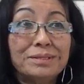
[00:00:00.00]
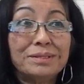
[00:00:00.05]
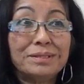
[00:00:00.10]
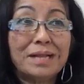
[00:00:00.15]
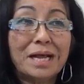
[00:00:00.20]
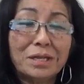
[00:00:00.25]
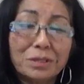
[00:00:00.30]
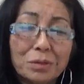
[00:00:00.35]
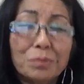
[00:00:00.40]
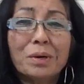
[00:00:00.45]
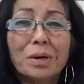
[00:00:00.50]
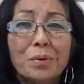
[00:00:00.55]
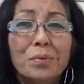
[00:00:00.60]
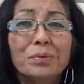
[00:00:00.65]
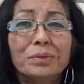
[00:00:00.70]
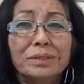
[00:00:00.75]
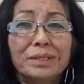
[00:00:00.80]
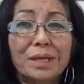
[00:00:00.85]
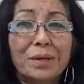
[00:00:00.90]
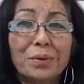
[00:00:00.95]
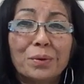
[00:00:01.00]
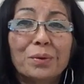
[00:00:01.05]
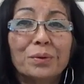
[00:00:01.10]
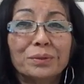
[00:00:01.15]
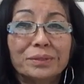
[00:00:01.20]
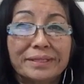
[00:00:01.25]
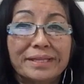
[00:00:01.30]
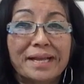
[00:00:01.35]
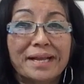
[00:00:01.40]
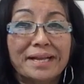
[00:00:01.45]
何の和音だ
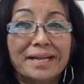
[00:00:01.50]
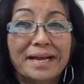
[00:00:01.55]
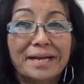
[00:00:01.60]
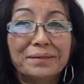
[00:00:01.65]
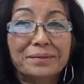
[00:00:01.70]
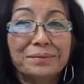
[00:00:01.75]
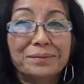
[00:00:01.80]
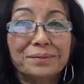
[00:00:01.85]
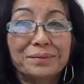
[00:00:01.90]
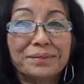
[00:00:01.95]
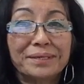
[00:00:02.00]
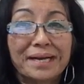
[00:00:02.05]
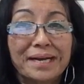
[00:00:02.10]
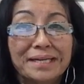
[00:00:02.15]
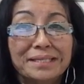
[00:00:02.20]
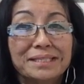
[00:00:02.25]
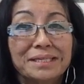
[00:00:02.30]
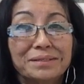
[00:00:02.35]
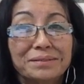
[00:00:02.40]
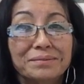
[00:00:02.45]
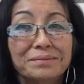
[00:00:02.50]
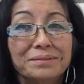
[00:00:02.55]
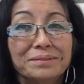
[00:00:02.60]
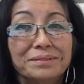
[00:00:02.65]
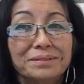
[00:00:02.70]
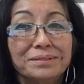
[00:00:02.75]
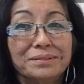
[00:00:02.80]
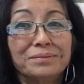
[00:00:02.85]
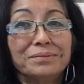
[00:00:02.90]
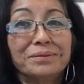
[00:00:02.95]
ろうってあの解釈
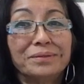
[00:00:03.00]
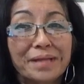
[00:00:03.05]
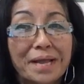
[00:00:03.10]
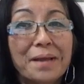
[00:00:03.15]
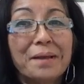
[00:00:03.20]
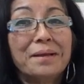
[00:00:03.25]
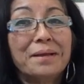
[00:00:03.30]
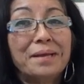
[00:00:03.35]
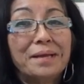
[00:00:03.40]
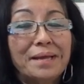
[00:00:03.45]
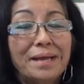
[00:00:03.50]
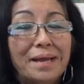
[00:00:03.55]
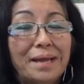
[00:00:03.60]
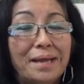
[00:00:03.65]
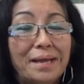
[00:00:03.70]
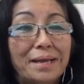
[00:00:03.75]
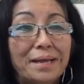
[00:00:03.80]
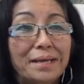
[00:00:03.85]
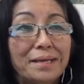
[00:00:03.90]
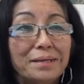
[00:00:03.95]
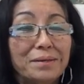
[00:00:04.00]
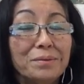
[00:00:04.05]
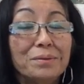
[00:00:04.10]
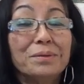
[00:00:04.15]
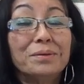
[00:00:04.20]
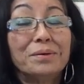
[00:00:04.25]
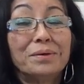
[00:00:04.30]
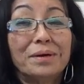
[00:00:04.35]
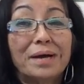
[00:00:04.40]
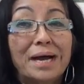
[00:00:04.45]
するのね、えー、いろ
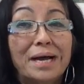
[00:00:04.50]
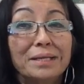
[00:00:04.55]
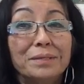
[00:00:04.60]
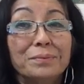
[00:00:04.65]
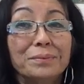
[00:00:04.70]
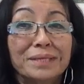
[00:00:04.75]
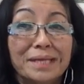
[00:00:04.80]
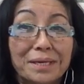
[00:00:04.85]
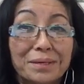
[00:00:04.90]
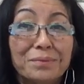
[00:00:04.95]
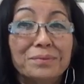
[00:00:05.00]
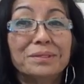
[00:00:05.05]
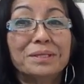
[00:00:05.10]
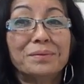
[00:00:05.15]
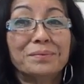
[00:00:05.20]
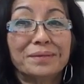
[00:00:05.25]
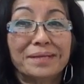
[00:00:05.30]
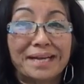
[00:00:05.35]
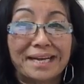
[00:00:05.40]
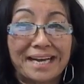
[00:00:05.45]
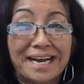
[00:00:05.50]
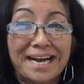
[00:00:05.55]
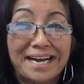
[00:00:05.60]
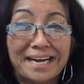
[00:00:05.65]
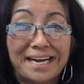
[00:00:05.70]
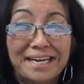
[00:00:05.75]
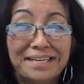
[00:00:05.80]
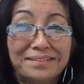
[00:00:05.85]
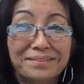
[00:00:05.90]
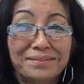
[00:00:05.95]
いろあでもないこうでもない考
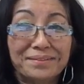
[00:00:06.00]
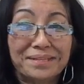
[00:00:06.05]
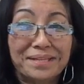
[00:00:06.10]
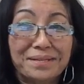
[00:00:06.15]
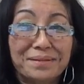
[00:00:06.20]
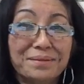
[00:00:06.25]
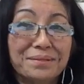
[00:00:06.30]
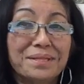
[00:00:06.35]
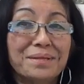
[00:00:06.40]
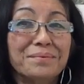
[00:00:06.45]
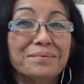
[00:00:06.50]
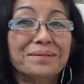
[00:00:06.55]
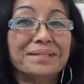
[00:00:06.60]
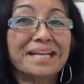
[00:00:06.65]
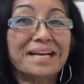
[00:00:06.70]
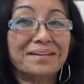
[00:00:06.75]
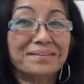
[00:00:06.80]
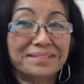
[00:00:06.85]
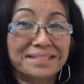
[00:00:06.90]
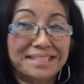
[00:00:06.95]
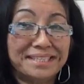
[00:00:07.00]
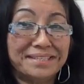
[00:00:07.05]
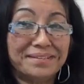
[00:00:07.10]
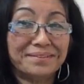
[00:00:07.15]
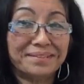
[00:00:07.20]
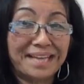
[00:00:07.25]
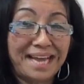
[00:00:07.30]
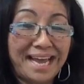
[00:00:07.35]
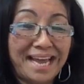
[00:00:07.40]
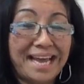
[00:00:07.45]
えるのってとっても楽しい
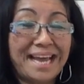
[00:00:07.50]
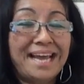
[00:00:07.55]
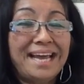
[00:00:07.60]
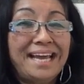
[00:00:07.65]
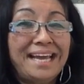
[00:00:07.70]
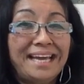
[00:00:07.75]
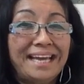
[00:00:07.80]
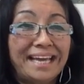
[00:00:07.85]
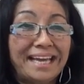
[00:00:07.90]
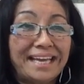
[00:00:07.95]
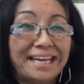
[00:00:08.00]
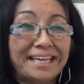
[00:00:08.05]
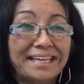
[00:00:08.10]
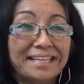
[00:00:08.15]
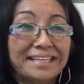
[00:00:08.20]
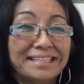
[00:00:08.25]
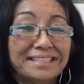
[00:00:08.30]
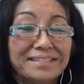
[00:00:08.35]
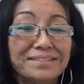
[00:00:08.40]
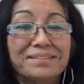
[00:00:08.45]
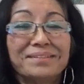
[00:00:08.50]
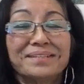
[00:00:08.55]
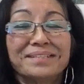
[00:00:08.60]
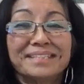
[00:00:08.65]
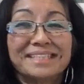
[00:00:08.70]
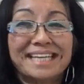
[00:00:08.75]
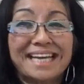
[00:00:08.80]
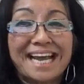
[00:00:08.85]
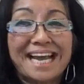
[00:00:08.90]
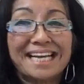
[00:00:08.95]
のでちょっと
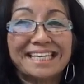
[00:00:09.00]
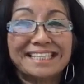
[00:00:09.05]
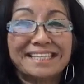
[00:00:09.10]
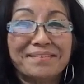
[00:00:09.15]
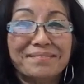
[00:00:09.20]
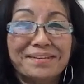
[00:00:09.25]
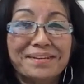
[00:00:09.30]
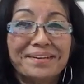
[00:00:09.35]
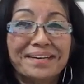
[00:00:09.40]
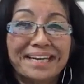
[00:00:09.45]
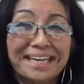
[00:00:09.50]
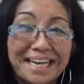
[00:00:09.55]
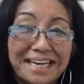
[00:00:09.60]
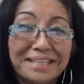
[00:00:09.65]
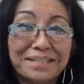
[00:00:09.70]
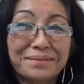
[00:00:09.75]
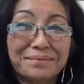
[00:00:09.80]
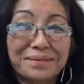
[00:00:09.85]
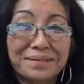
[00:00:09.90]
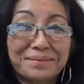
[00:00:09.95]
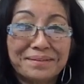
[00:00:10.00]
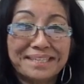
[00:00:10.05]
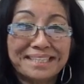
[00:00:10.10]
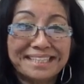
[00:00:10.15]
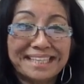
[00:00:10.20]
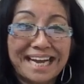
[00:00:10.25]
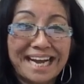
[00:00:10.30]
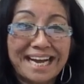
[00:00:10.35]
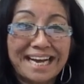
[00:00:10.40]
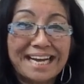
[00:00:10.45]
シェアしてみようかなと思いま
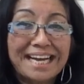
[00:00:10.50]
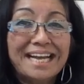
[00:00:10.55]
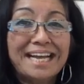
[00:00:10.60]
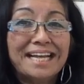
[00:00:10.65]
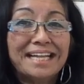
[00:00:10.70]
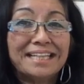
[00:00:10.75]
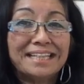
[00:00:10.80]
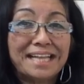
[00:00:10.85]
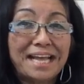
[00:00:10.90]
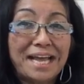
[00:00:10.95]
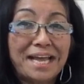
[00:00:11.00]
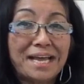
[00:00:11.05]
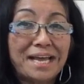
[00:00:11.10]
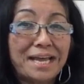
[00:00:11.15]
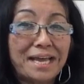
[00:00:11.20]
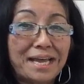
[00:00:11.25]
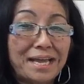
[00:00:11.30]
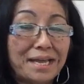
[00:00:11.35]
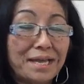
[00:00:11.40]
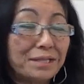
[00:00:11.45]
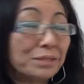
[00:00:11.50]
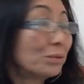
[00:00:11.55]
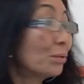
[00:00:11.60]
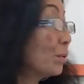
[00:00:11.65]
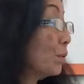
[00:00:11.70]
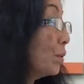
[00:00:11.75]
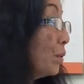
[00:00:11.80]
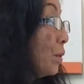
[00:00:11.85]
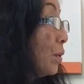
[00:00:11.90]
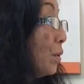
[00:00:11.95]
した。で、えー
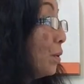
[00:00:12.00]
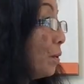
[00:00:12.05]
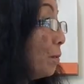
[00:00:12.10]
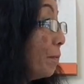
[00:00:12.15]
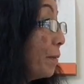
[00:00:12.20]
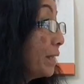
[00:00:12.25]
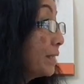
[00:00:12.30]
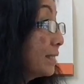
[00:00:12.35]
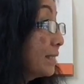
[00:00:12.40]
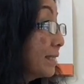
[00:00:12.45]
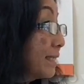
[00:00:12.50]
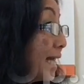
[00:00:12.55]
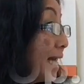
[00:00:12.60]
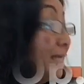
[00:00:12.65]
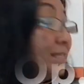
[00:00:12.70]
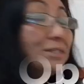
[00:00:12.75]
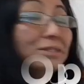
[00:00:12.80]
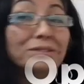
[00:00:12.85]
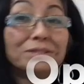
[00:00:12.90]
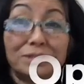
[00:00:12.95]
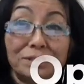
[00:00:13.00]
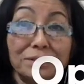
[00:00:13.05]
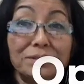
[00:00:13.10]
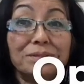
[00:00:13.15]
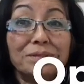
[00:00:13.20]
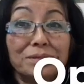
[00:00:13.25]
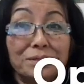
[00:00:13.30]
と、オーパス39